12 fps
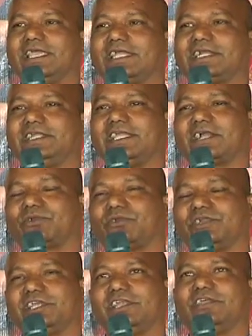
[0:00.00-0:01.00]
ఇక్కడ
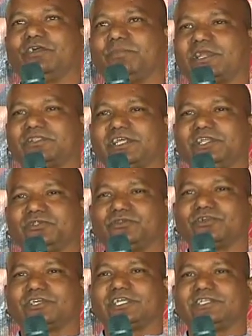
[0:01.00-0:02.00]
ఎక్కడో ఢిల్లీలో మనకు తెలియని
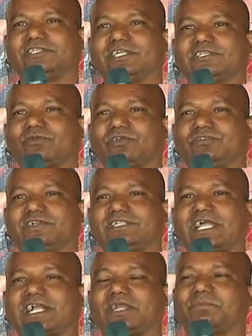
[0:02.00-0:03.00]
చోటకి వెళ్ళి సెన్సార్ కోసం
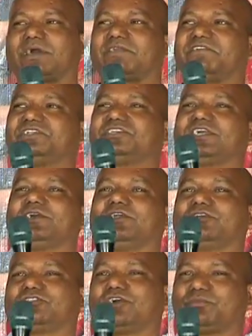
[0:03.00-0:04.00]
వెళ్తే అక్కడ మనం ఏం
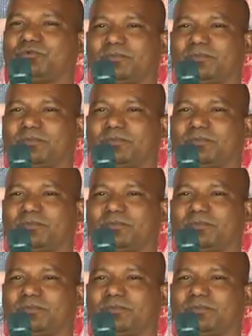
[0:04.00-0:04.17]
చేయగలుగుతాము